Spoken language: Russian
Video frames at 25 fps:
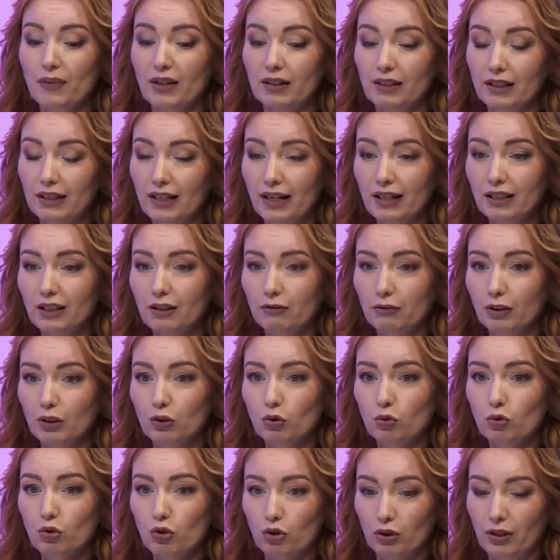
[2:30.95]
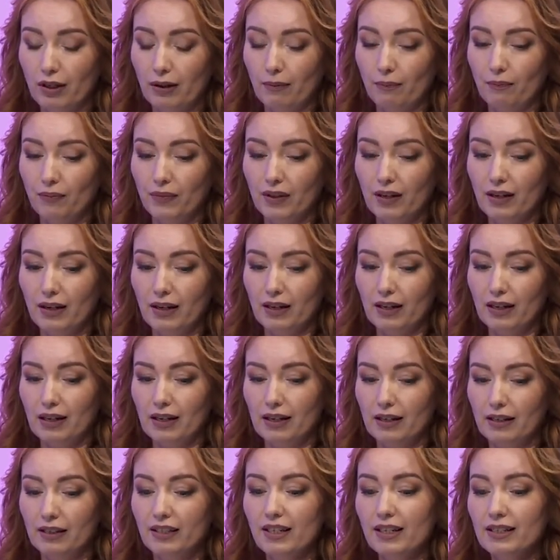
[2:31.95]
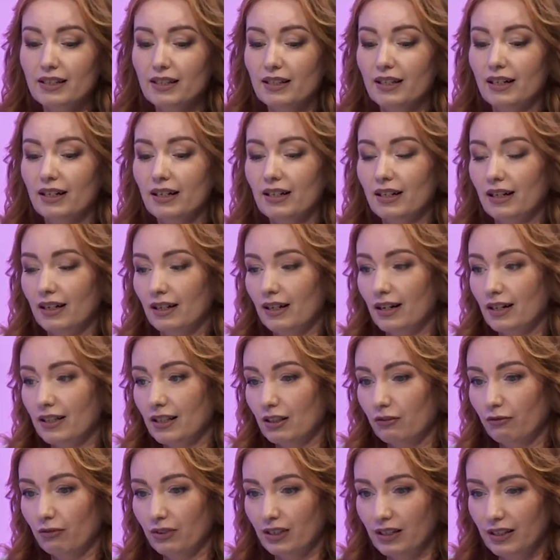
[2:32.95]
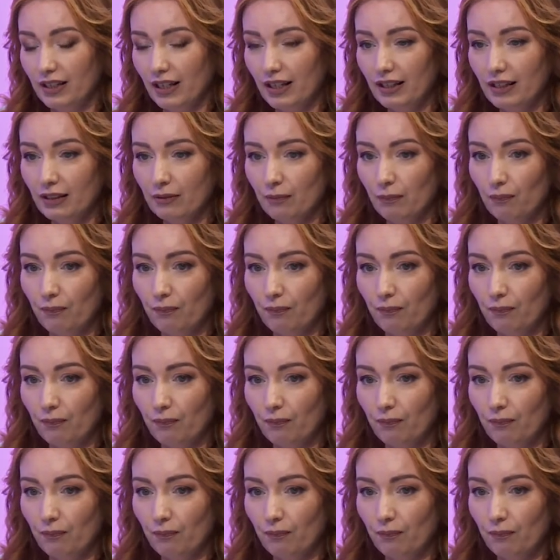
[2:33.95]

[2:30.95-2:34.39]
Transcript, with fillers: Для этого нужно несколько раз в день